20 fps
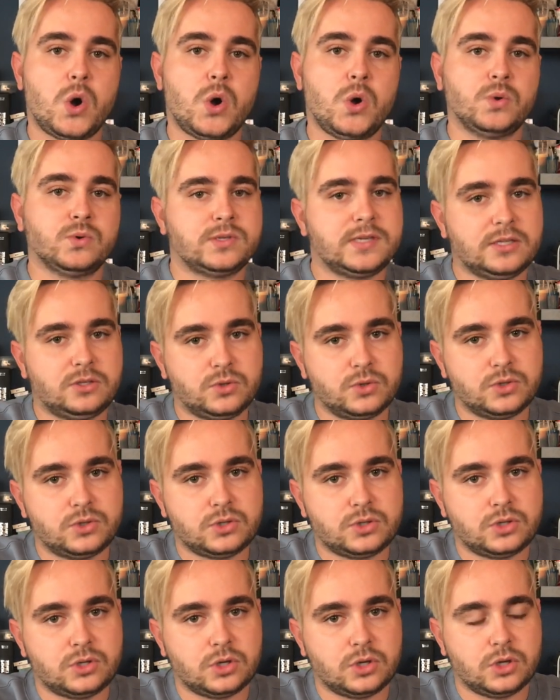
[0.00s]
On sait
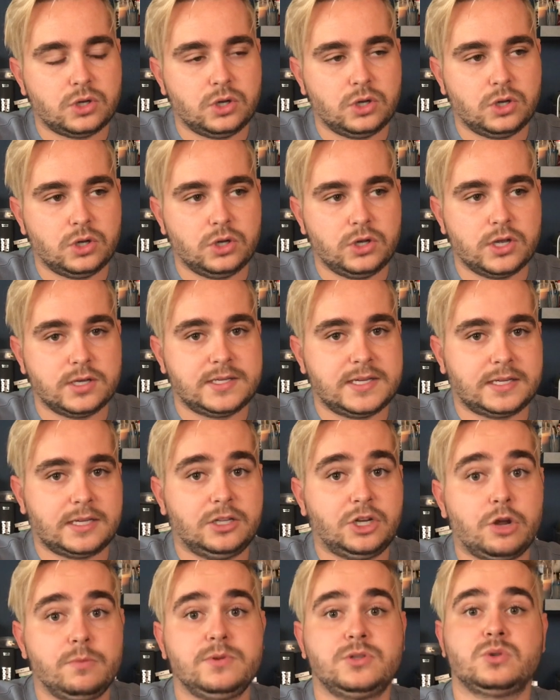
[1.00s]
tous qu'il y a
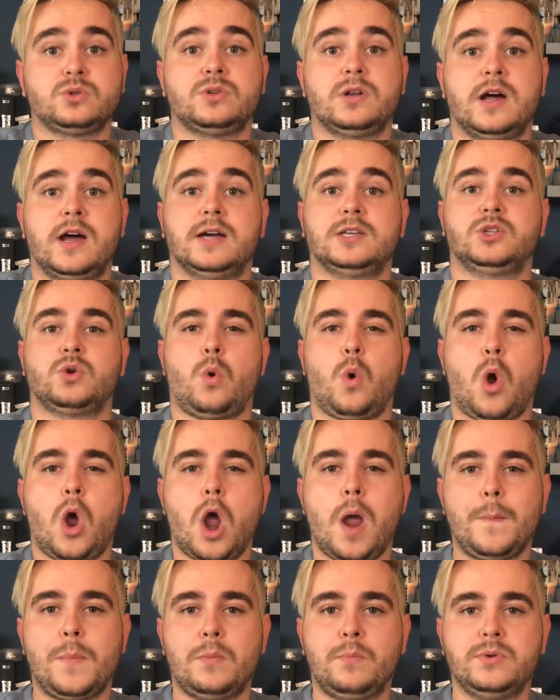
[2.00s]
certaines commissions scolaires qui sont
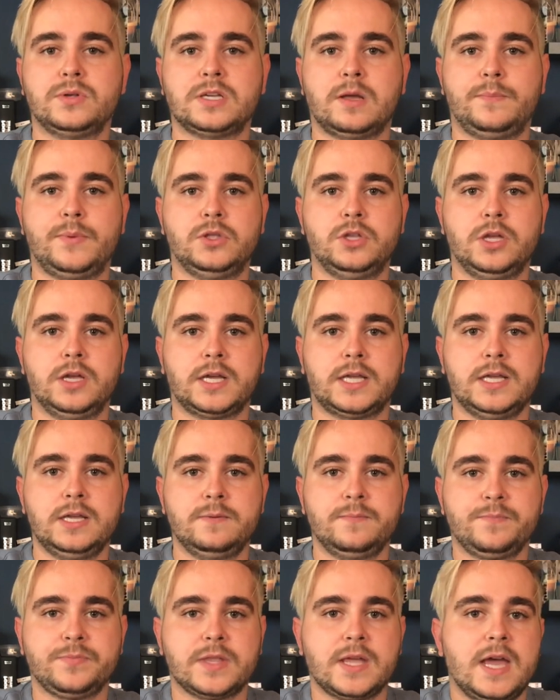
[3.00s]
un peu plus en
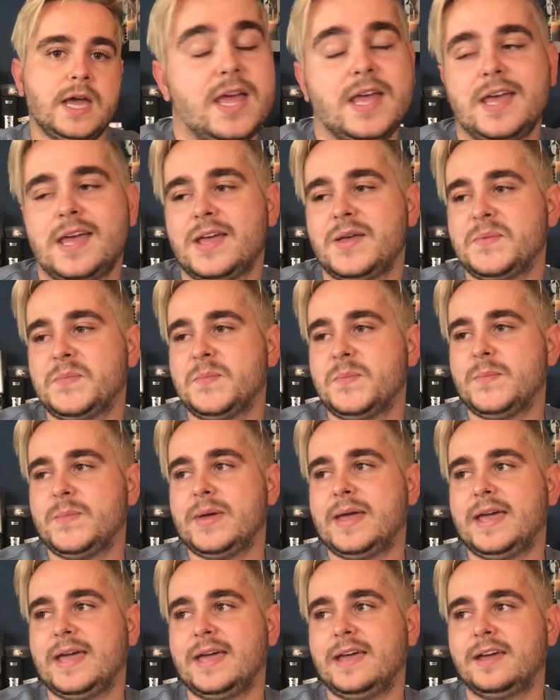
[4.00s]
pénurie,
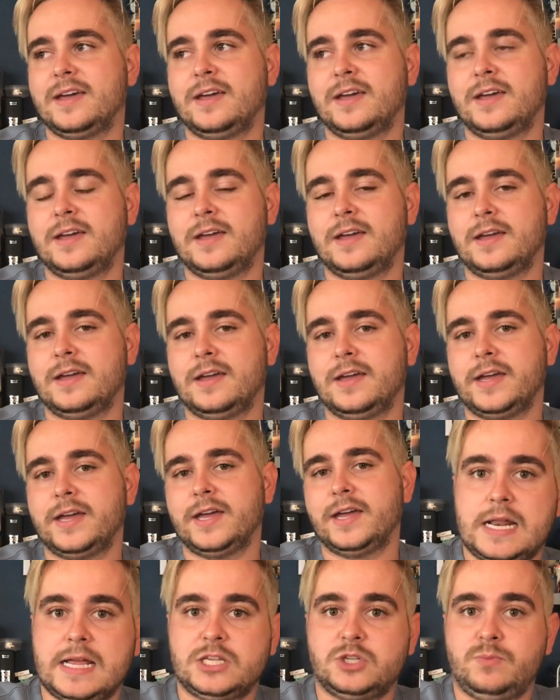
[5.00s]
mais euh,
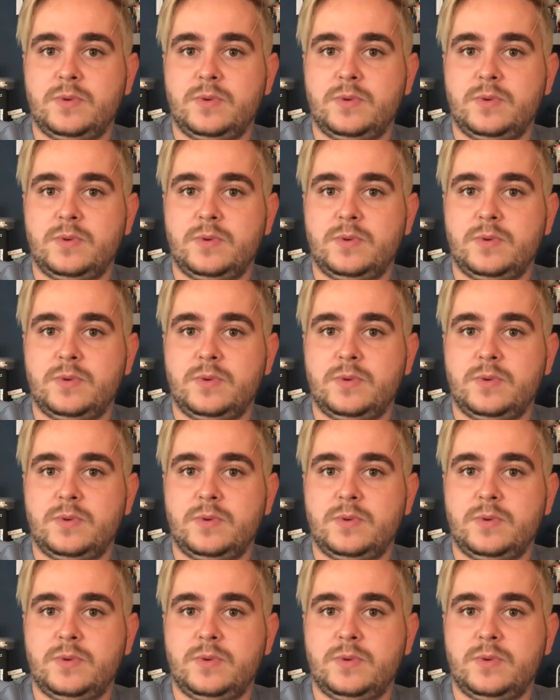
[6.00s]
la